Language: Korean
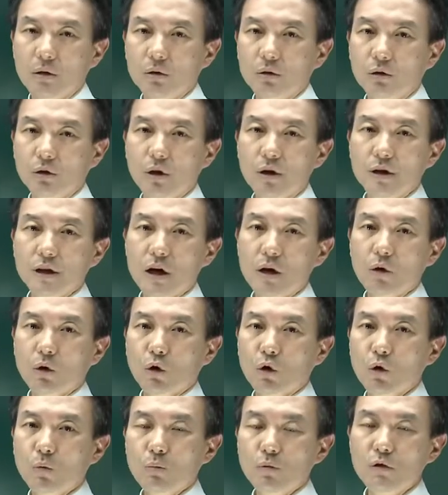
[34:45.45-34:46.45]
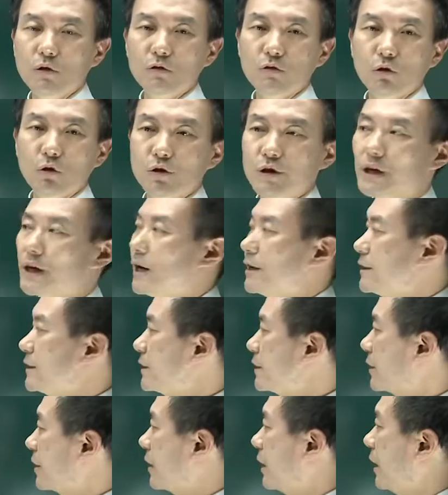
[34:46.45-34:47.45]
더 이상 건물 소유자가
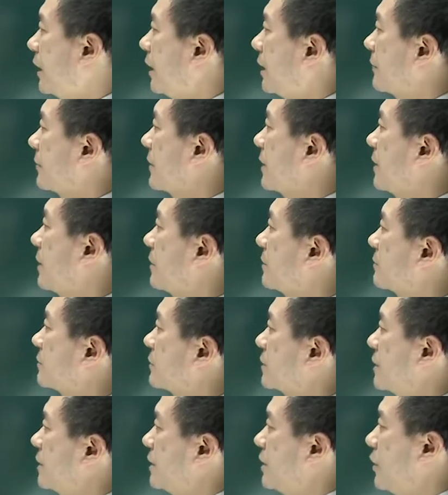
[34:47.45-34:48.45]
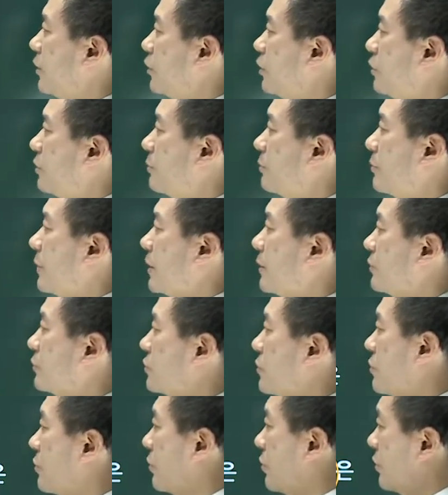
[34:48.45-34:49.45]
아니니까 지상을
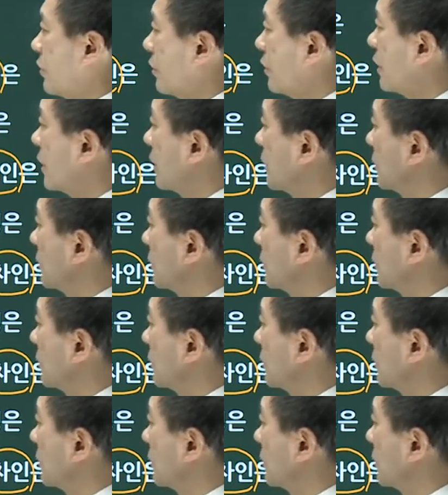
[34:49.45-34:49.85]
매수정권을